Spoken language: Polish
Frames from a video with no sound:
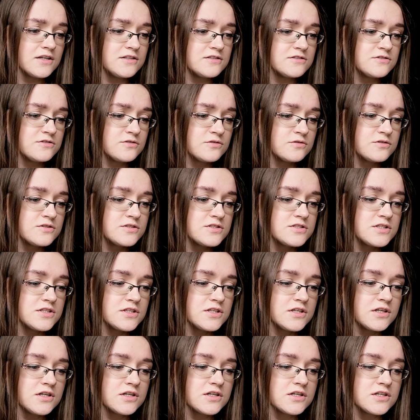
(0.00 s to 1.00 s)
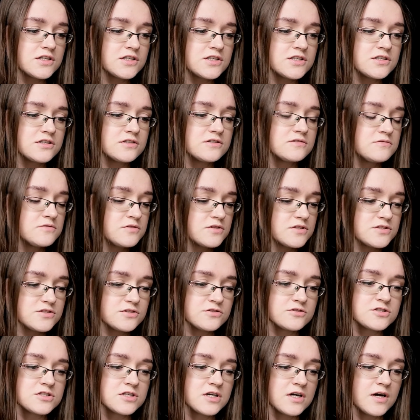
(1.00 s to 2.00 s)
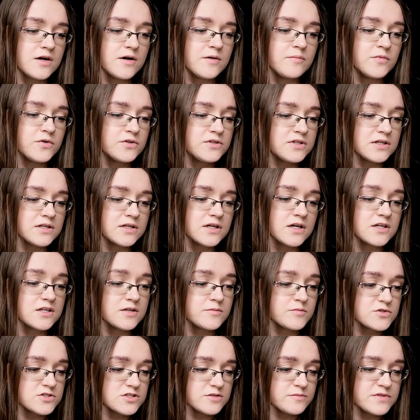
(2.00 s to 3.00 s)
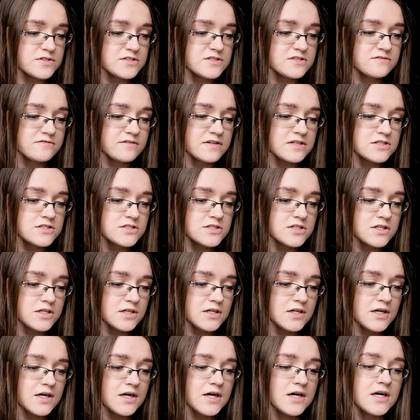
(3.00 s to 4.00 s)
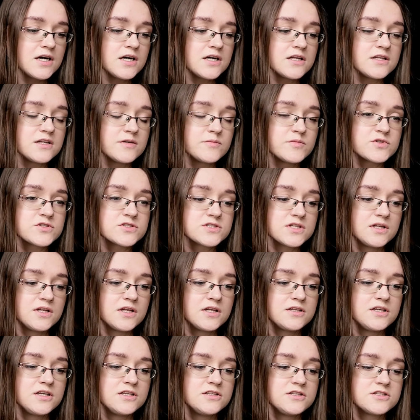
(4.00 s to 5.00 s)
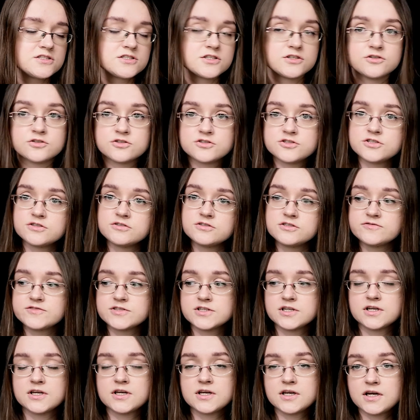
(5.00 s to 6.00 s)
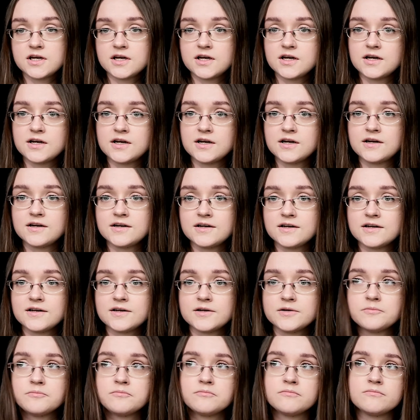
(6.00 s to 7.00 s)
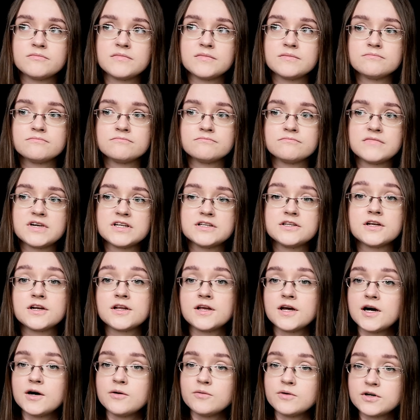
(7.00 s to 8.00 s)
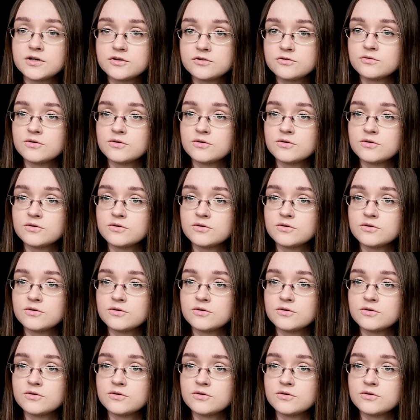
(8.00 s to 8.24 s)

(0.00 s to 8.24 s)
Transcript: instrukcji. E, to jest to, że motanka nie może mieć twarzy, nie można na niej niczego ciąć, wszelkie materiały,